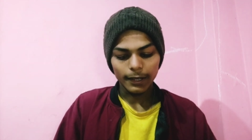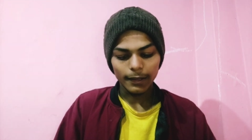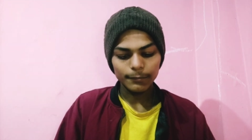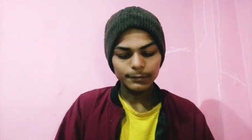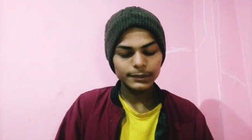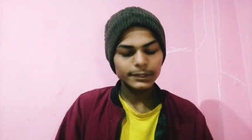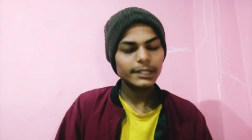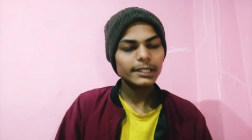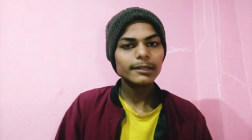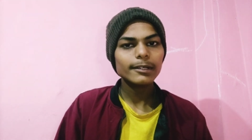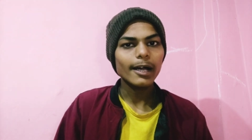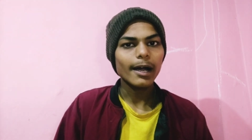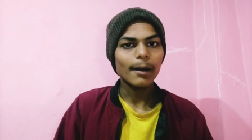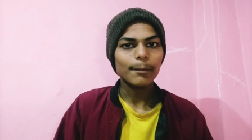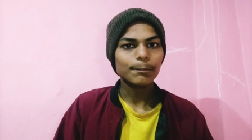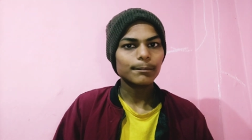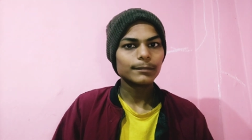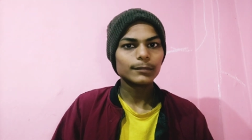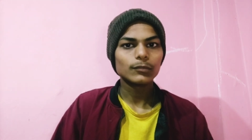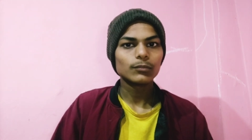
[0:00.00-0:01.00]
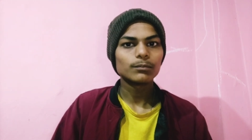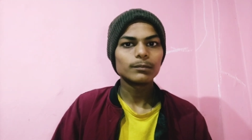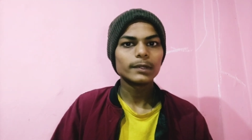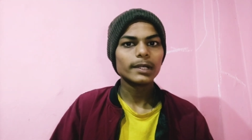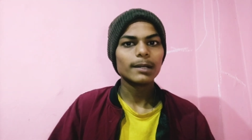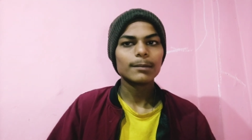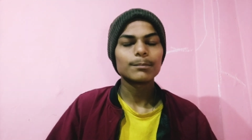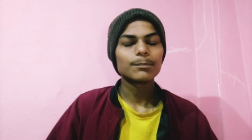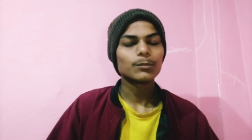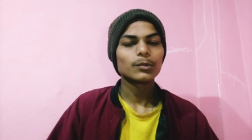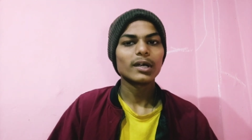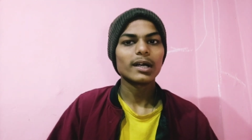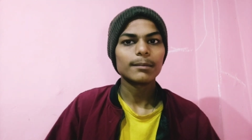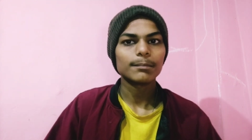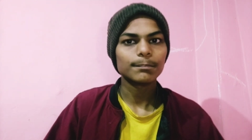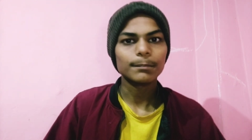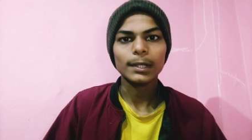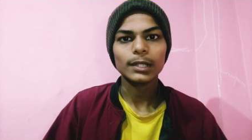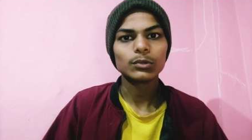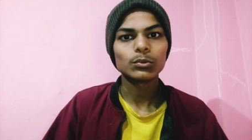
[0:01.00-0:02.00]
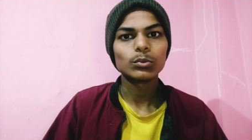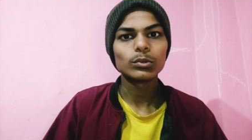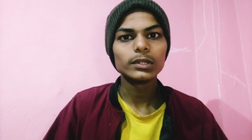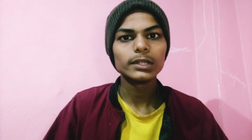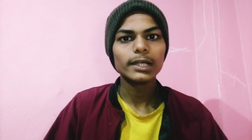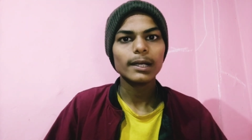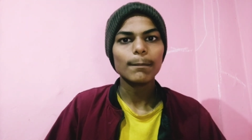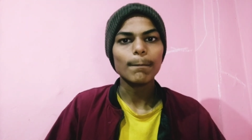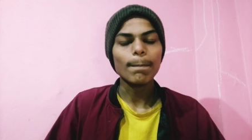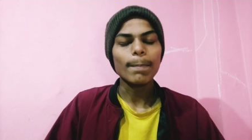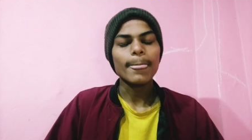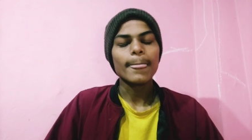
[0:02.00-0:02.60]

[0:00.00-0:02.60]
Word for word: अब ये आप मेरा पूरा बात सुन लिया